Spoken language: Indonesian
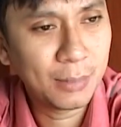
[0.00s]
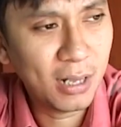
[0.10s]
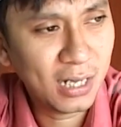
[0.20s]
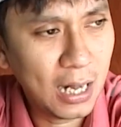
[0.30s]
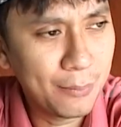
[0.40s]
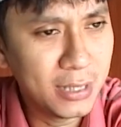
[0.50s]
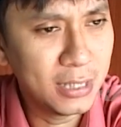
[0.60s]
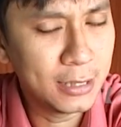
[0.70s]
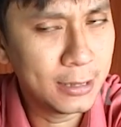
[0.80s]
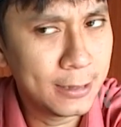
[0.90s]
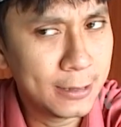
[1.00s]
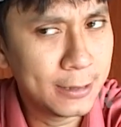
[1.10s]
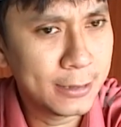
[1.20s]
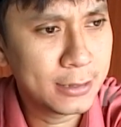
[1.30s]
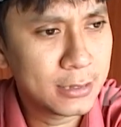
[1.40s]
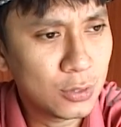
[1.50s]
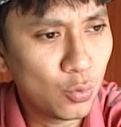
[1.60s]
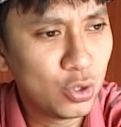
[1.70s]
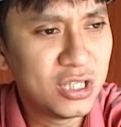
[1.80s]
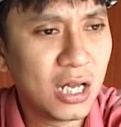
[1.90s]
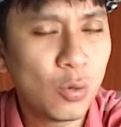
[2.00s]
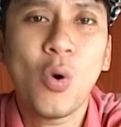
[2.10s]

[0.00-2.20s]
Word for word: kemarin abis ujian